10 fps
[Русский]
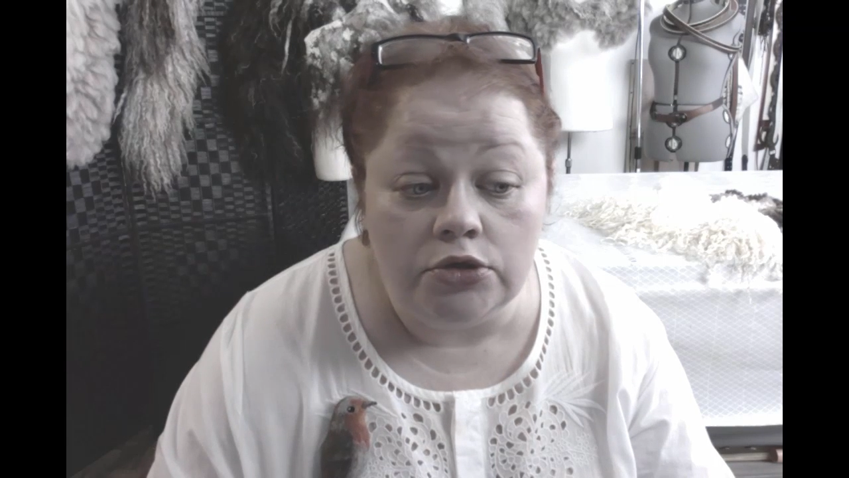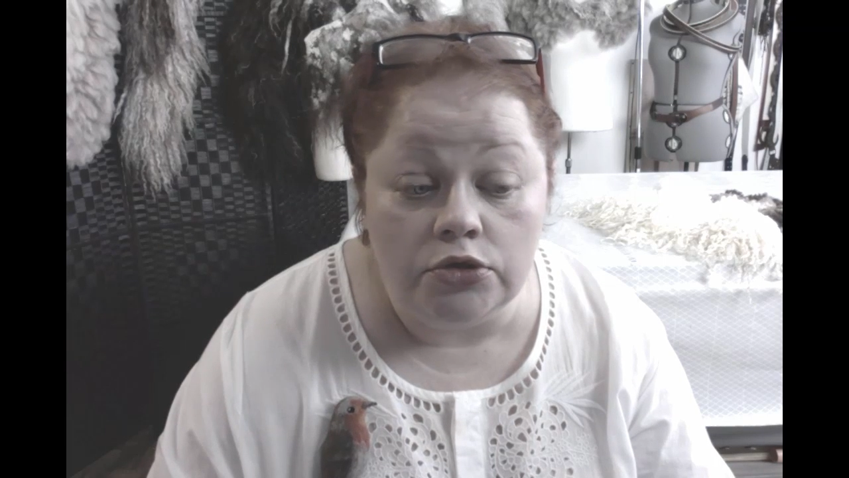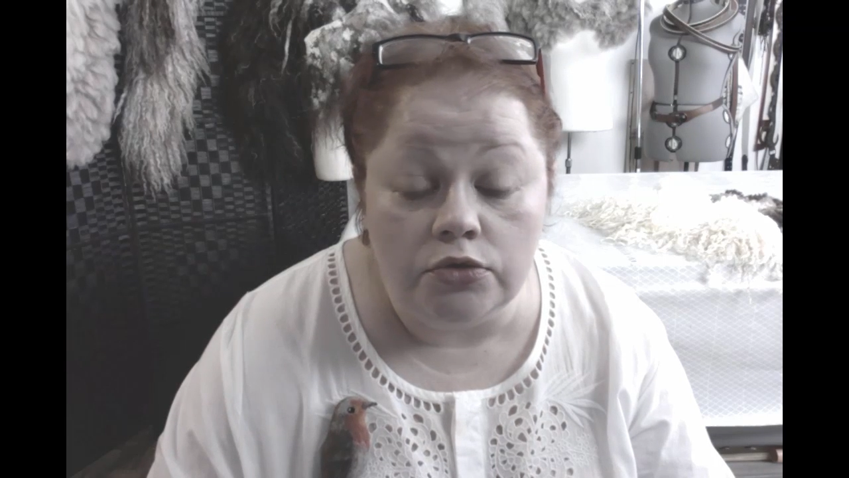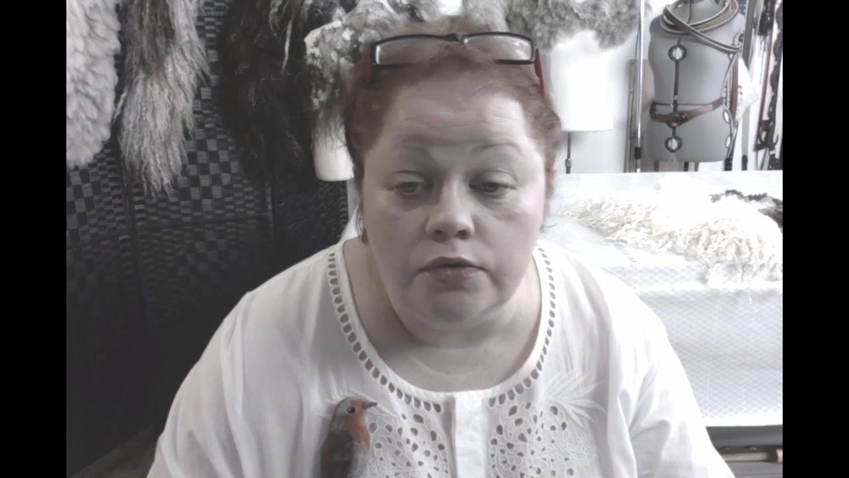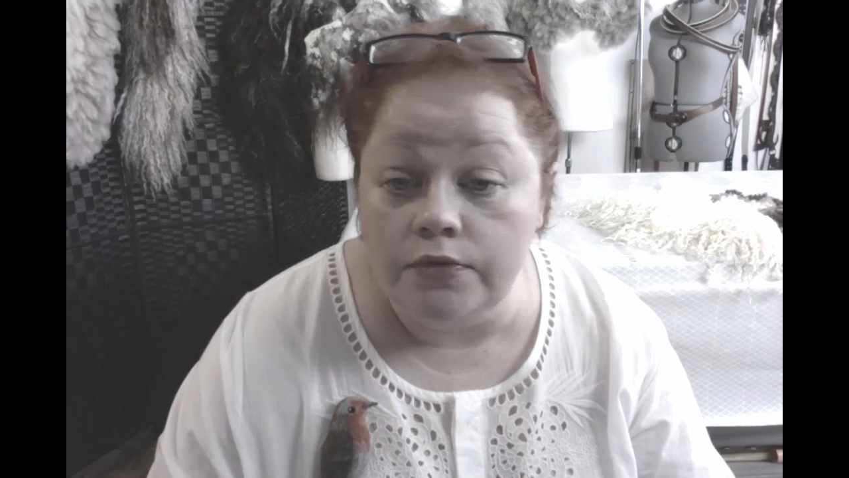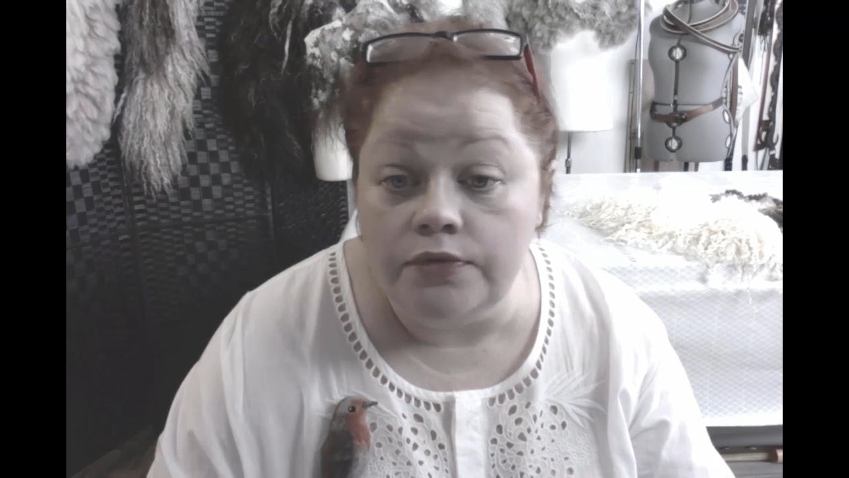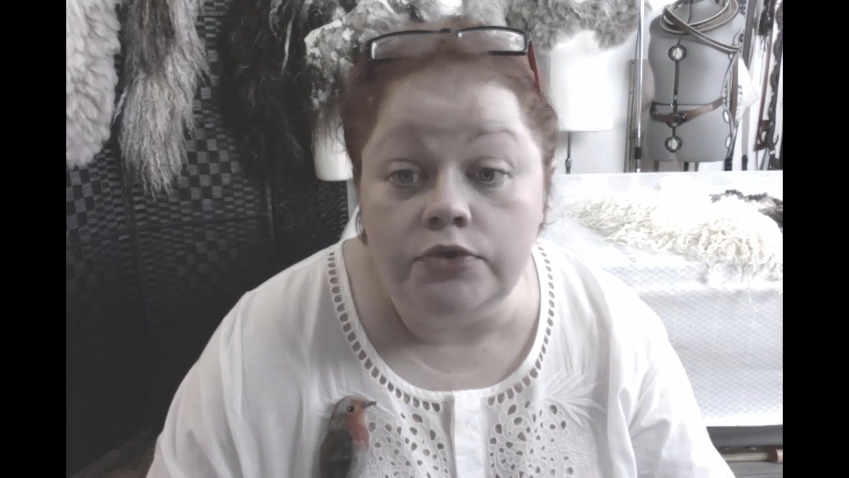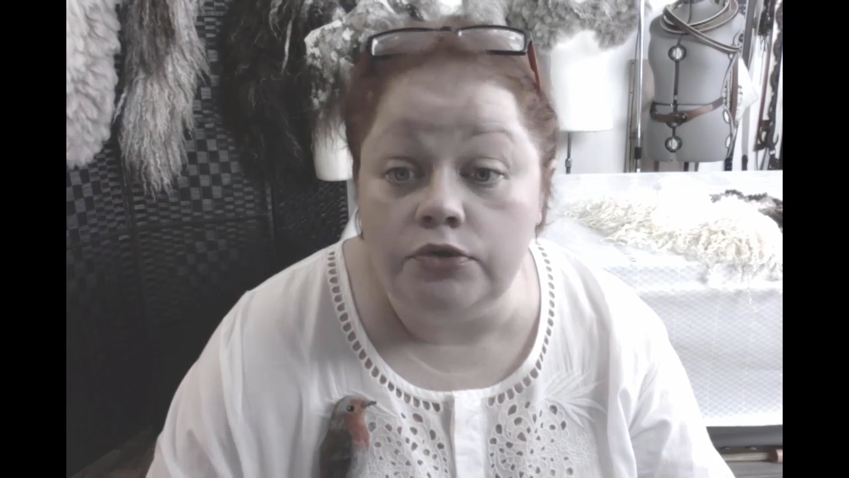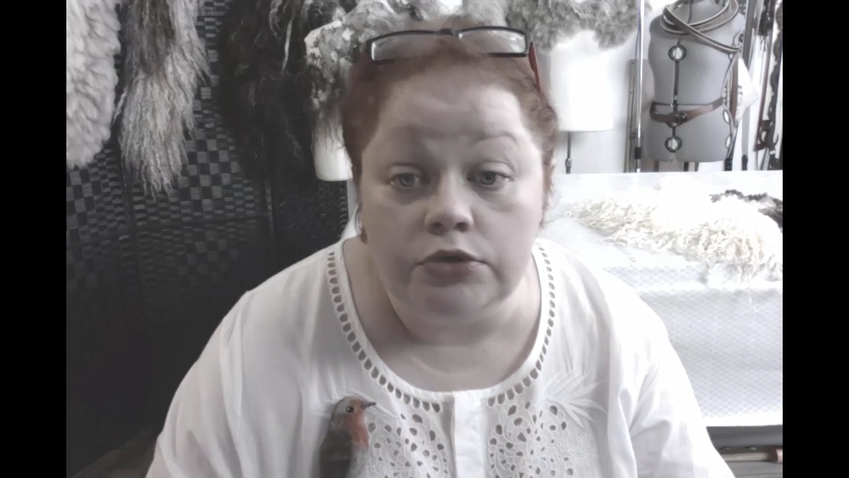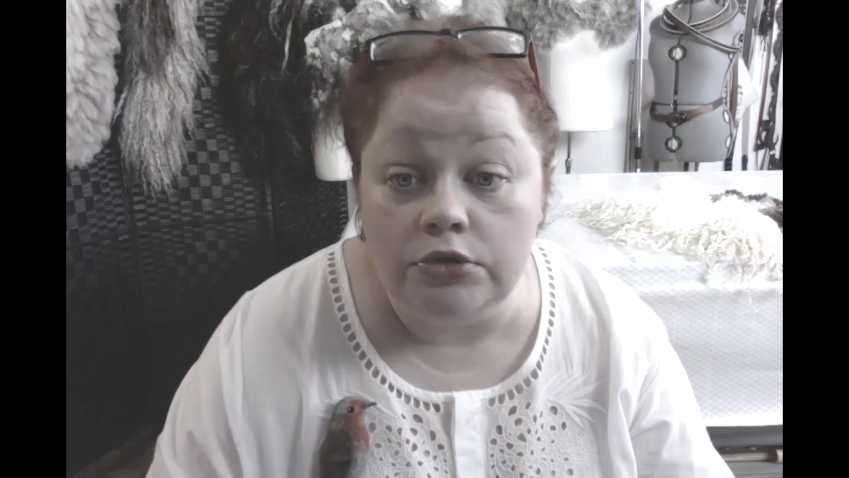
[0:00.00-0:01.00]
что вы
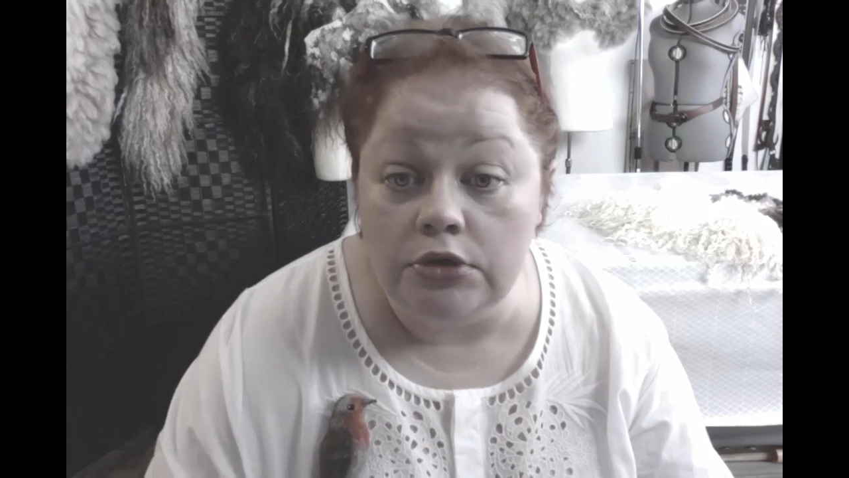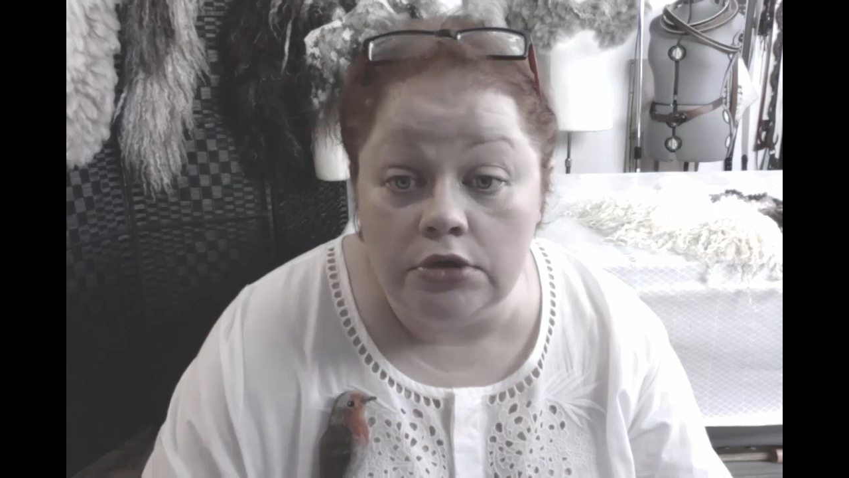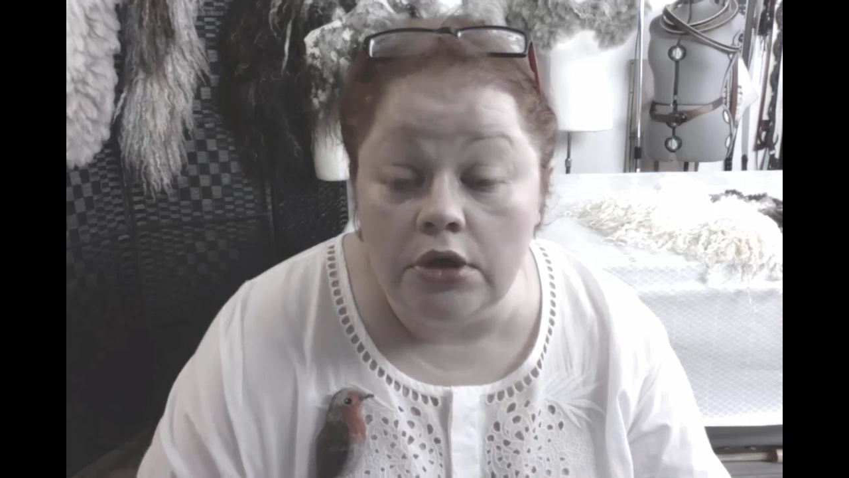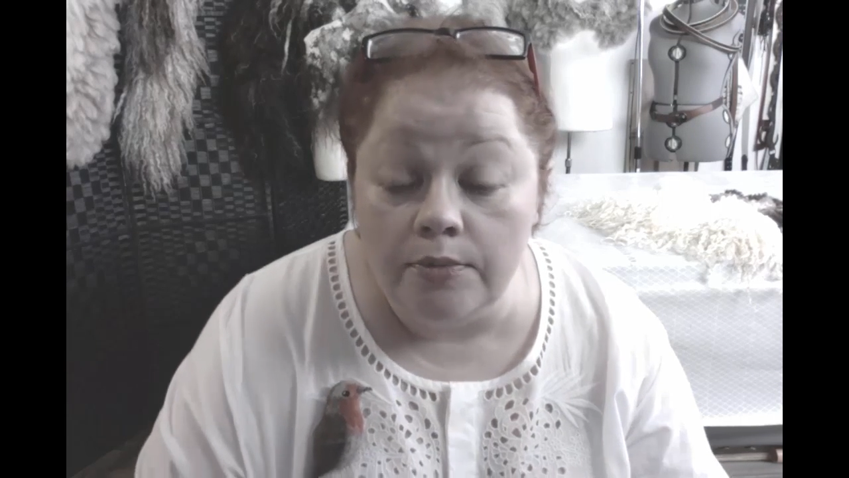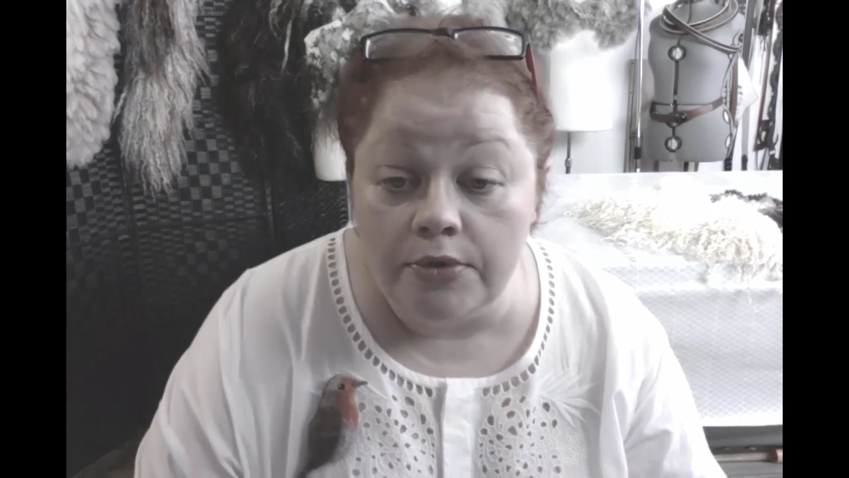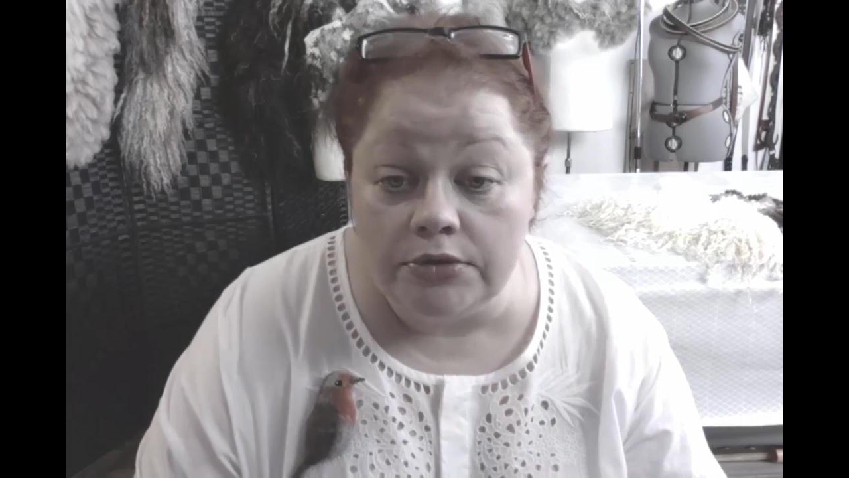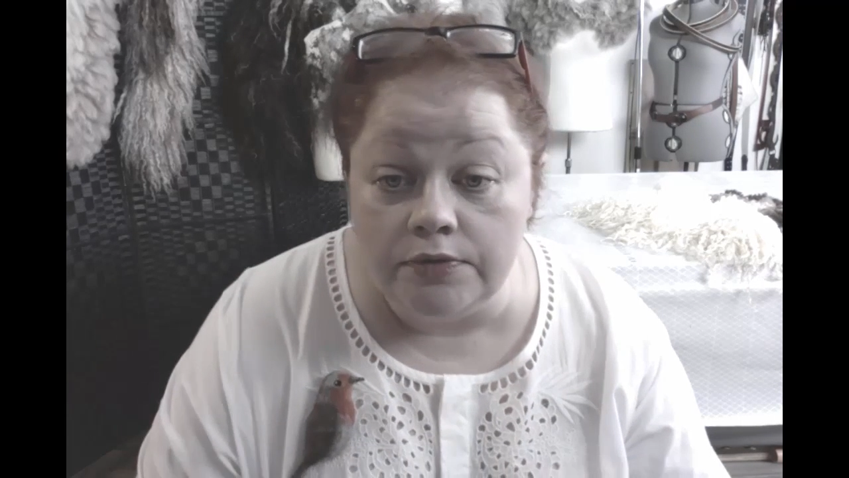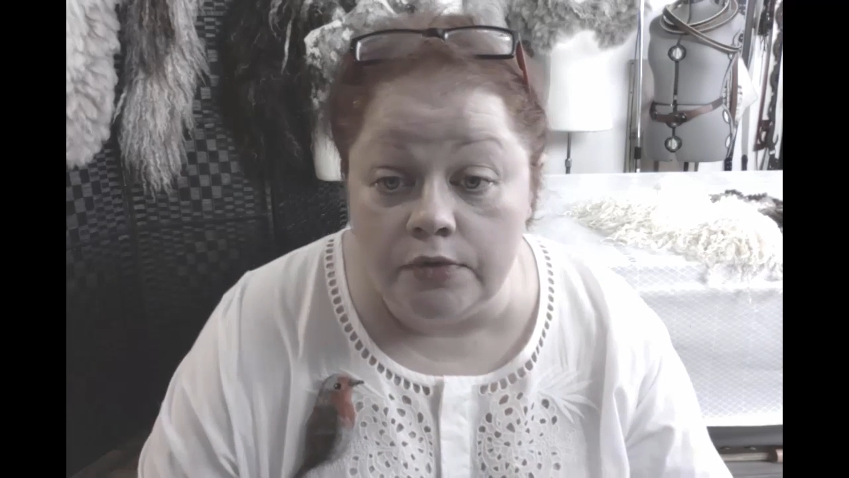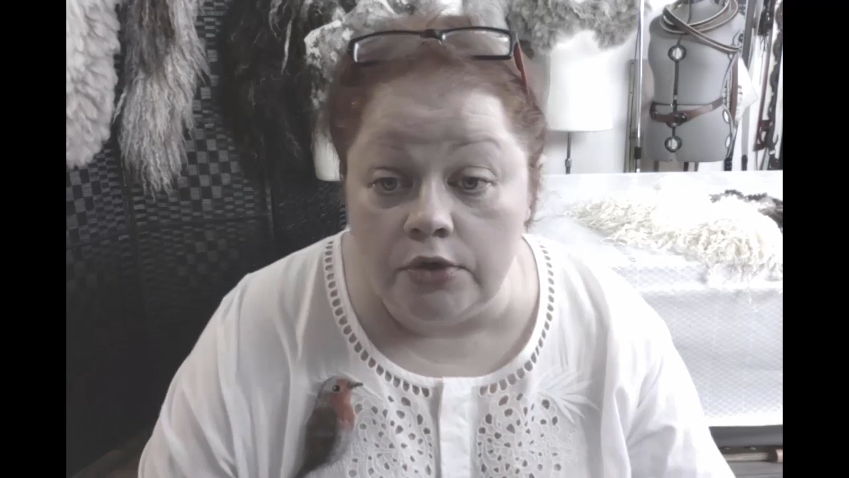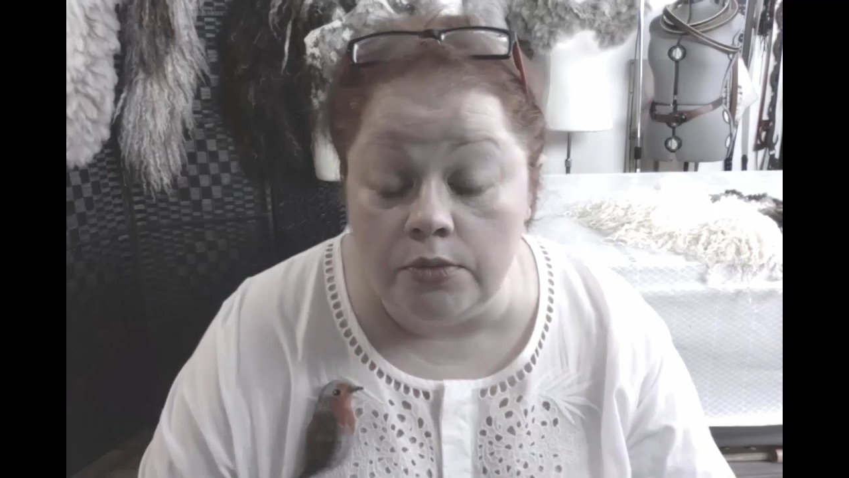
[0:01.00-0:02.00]
все сделали
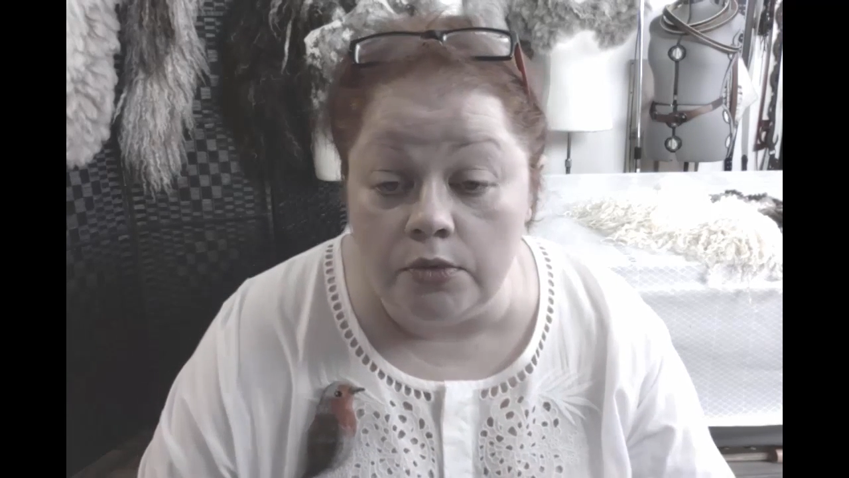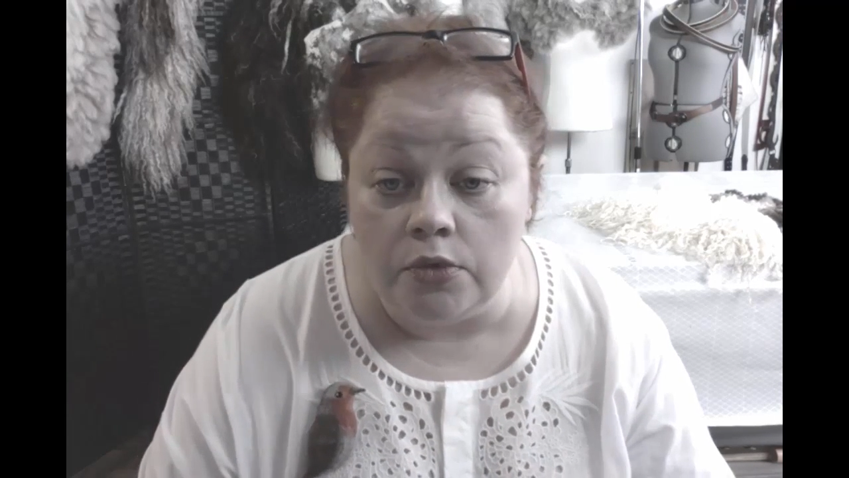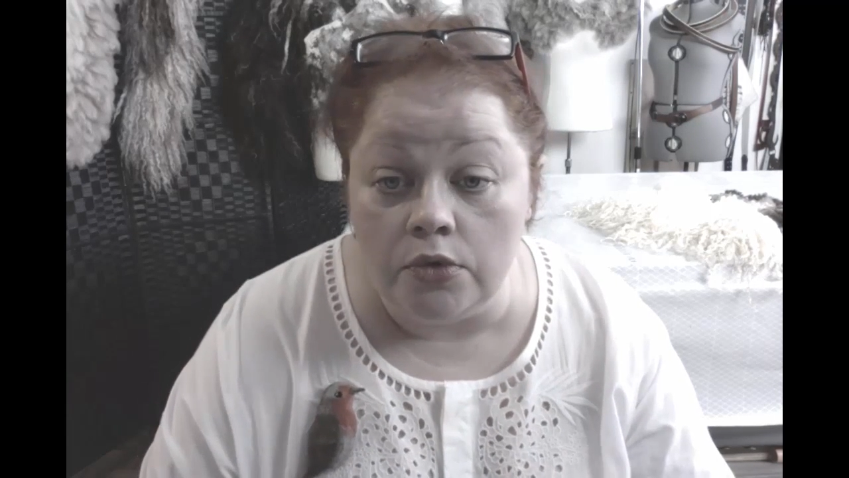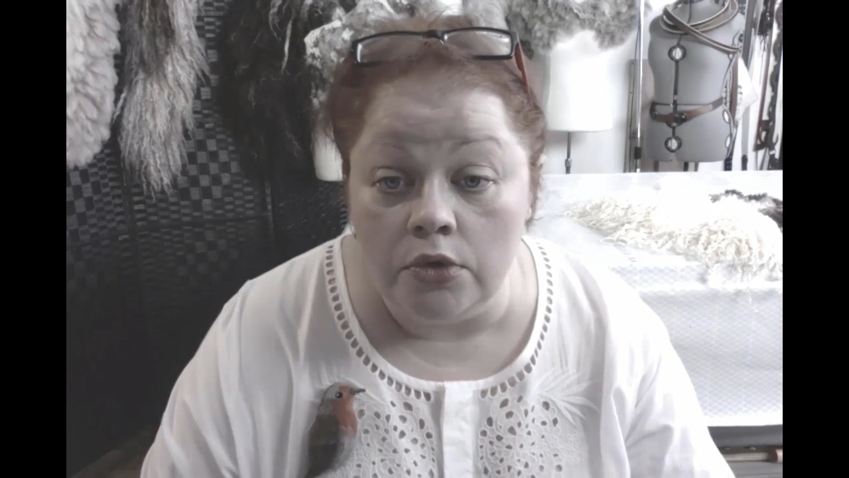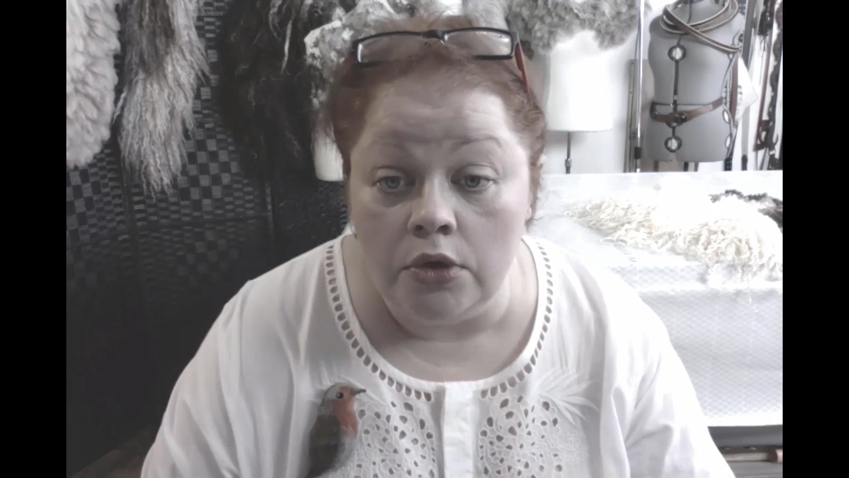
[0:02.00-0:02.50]
по-своему,